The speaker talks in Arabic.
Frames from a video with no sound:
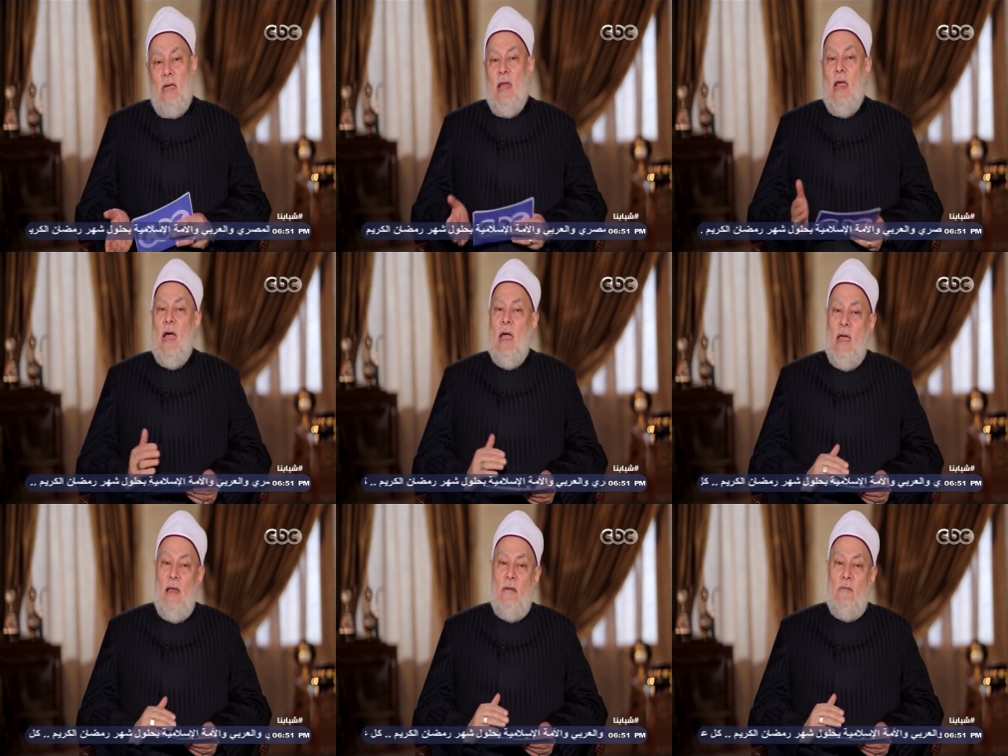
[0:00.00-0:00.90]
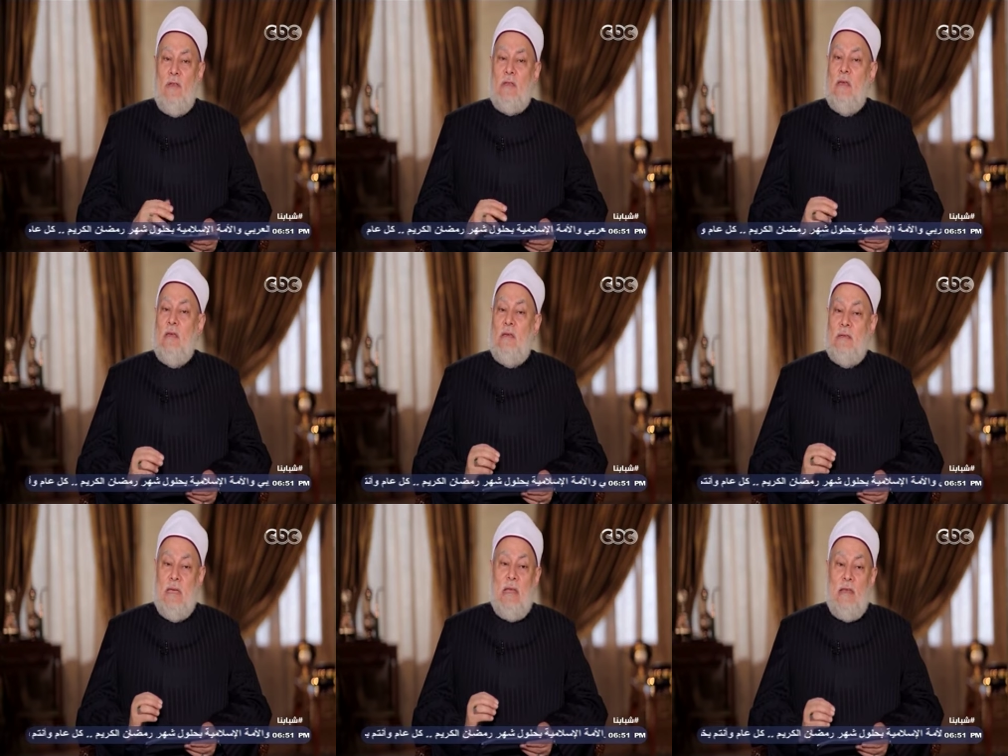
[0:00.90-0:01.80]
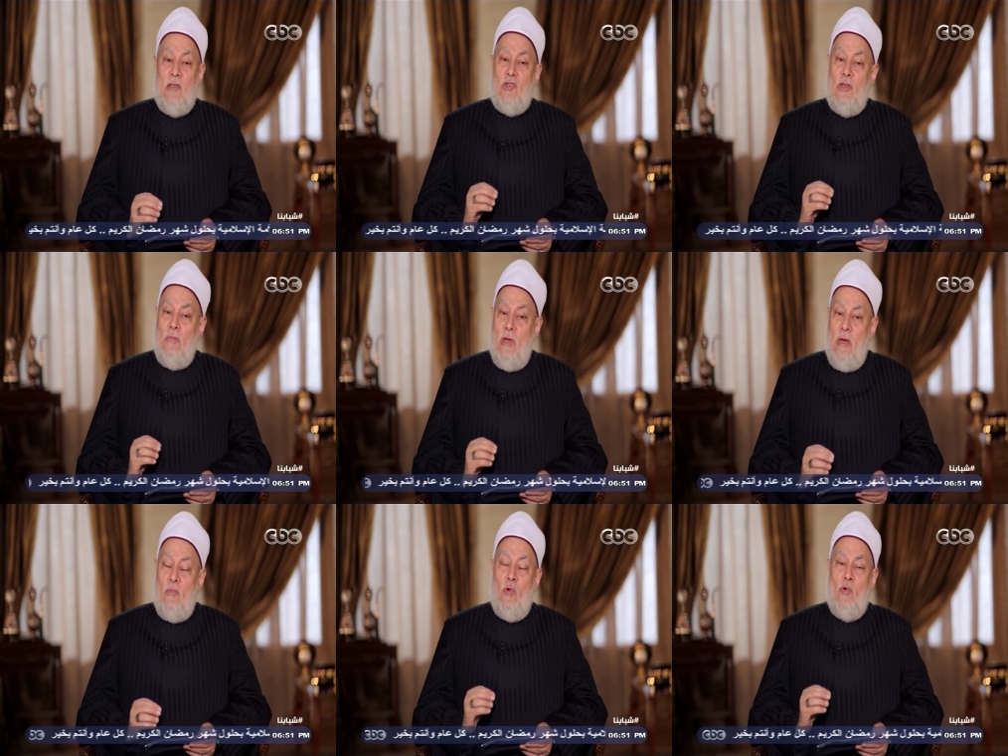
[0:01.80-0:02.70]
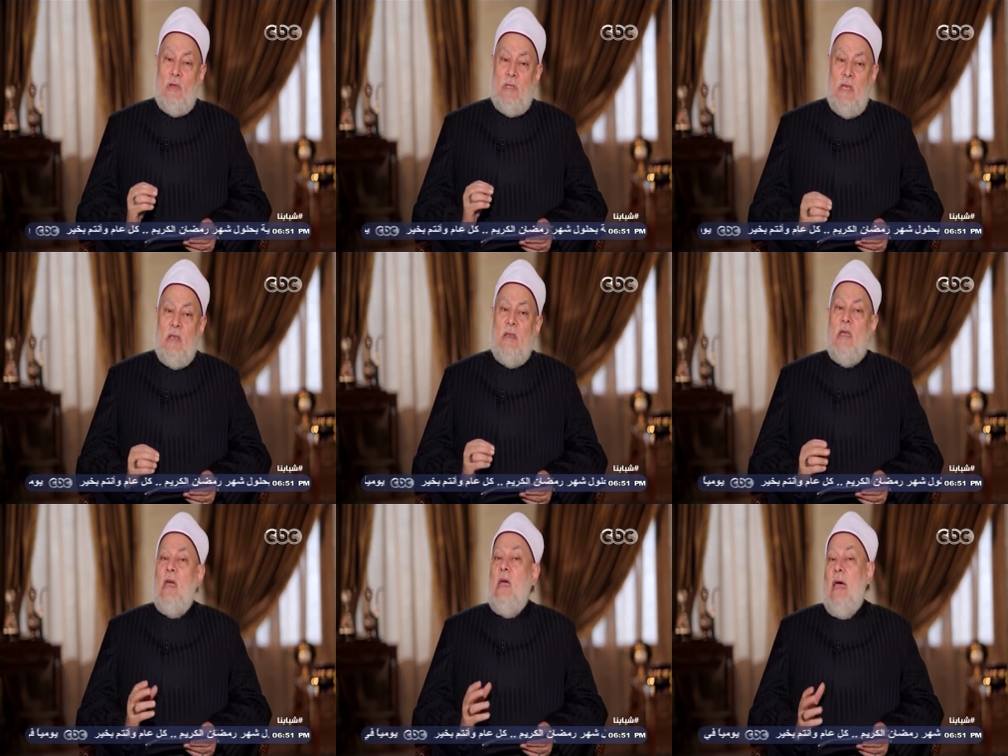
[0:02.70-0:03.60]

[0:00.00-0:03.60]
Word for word: إلى حال فسن الشباب هو سن